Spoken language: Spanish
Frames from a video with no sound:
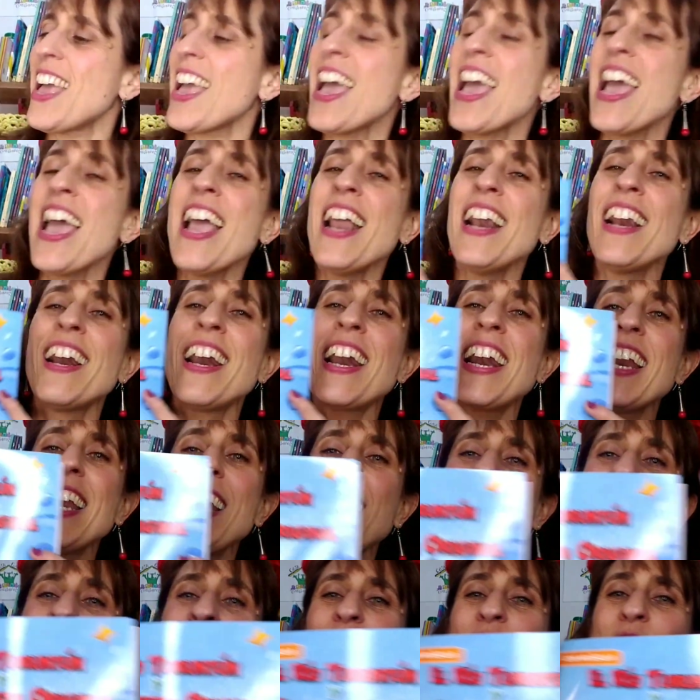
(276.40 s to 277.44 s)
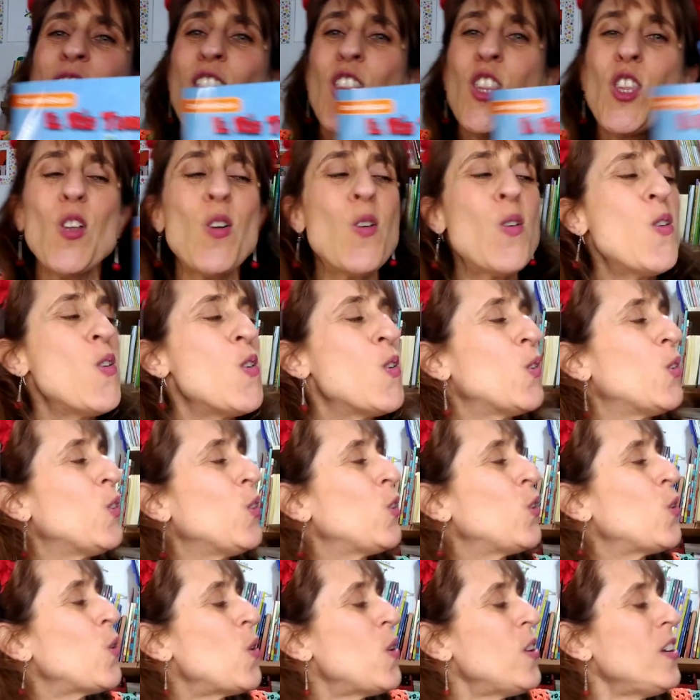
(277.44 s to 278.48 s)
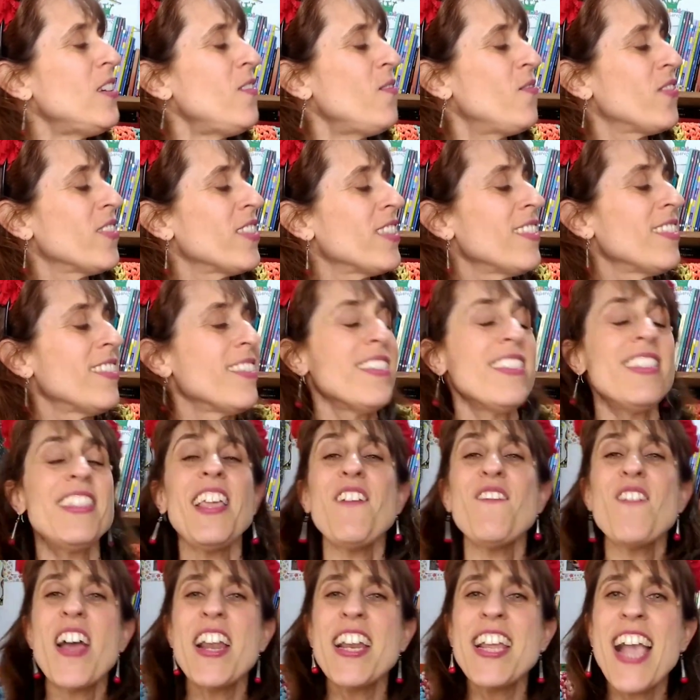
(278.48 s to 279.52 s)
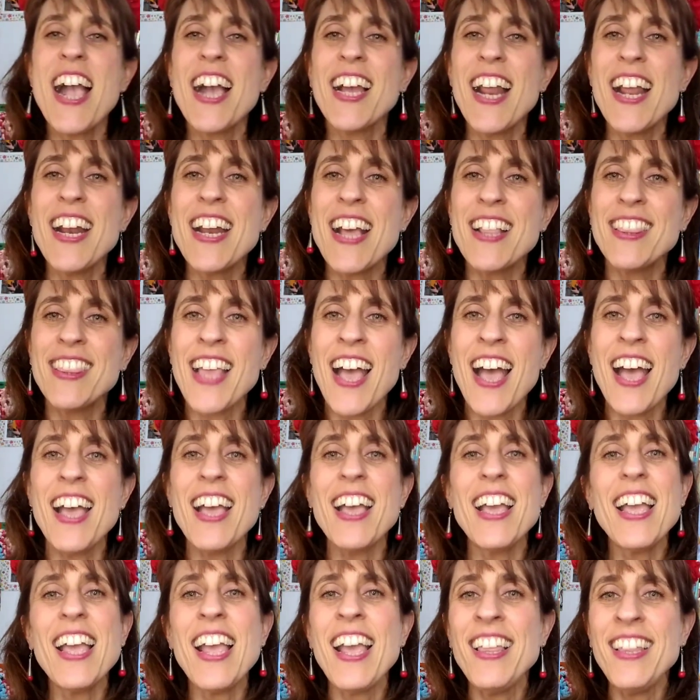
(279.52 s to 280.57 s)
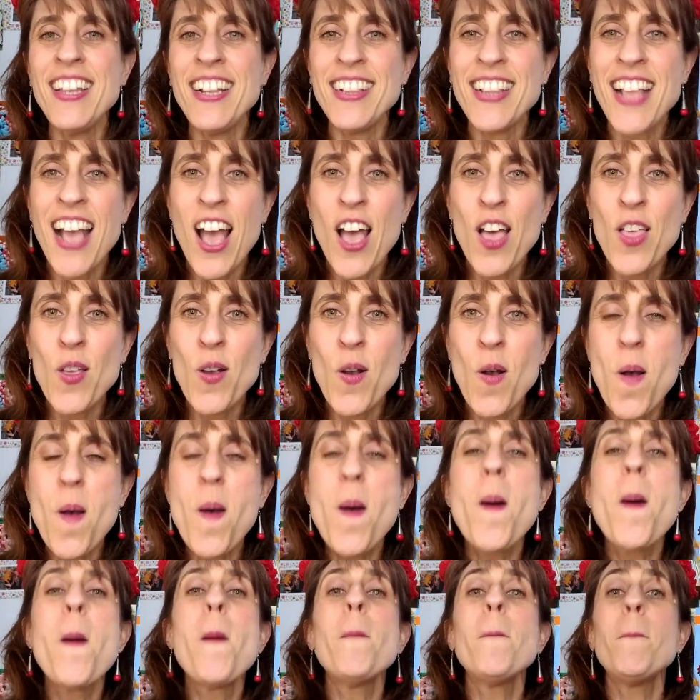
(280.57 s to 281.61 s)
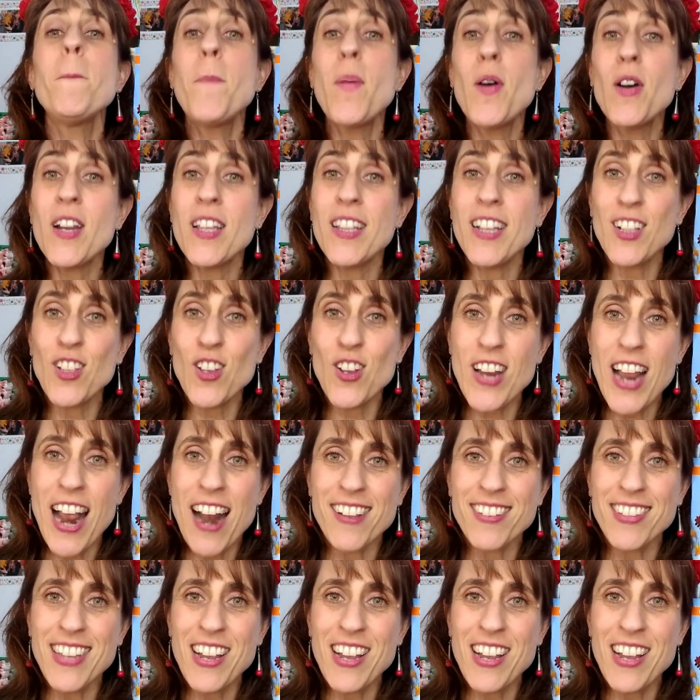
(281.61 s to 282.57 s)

El río Turuntún de María Granata, editado por Editorial